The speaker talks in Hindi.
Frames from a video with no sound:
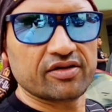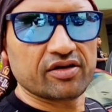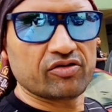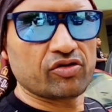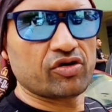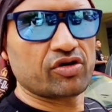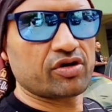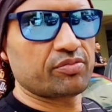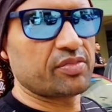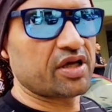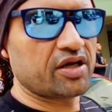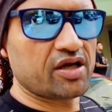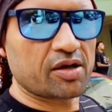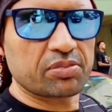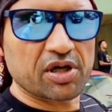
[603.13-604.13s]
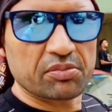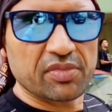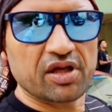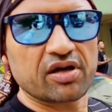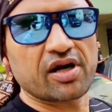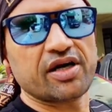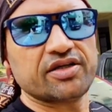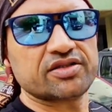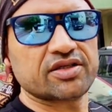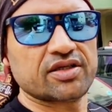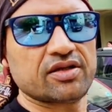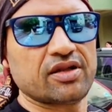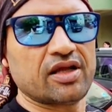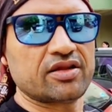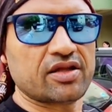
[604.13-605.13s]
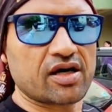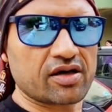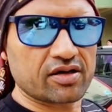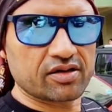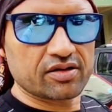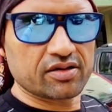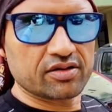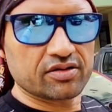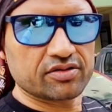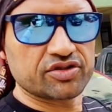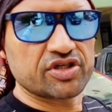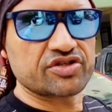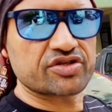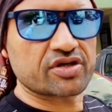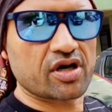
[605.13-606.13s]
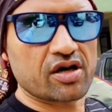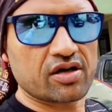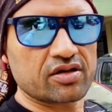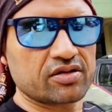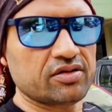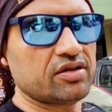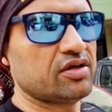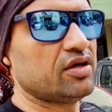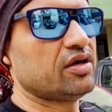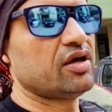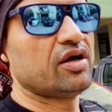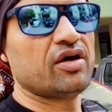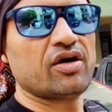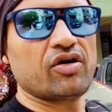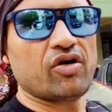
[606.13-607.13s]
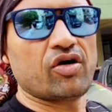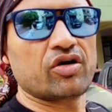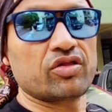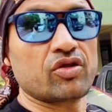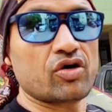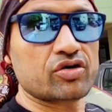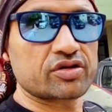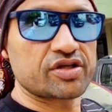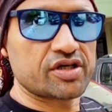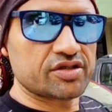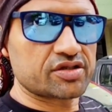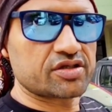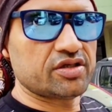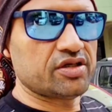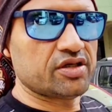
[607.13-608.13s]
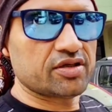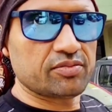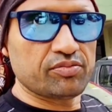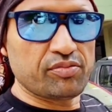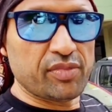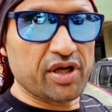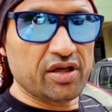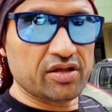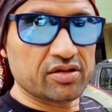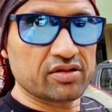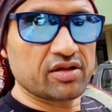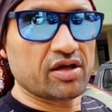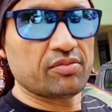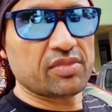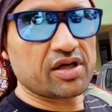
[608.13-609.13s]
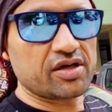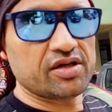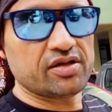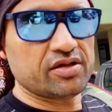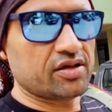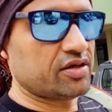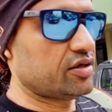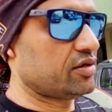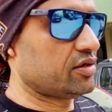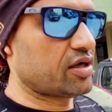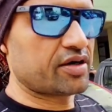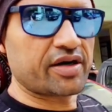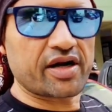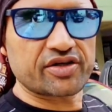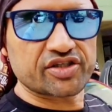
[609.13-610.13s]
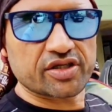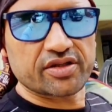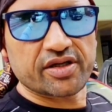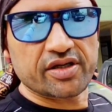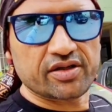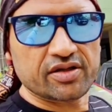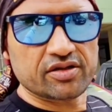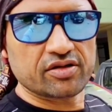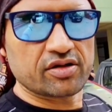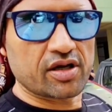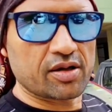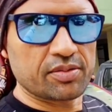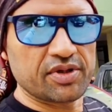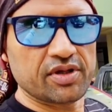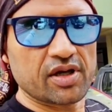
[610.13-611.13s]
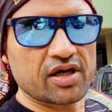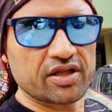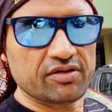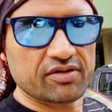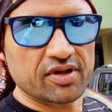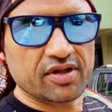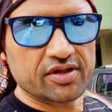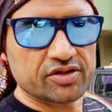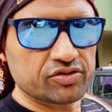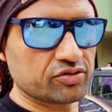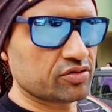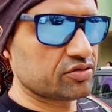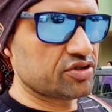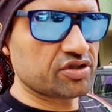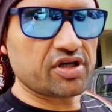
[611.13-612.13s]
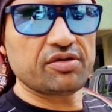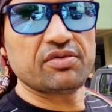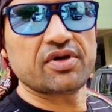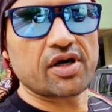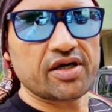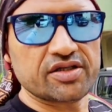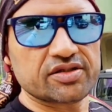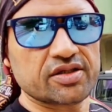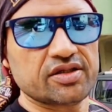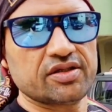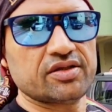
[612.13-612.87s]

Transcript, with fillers: और मेरी अपकमिंग राइड्स हैं लद्दाख जंस्कार और नॉर्थ ईस्ट ये मेन हमारी अट्रैक्शन है अभी आने वाली जो जितनी भी राइड्स हैं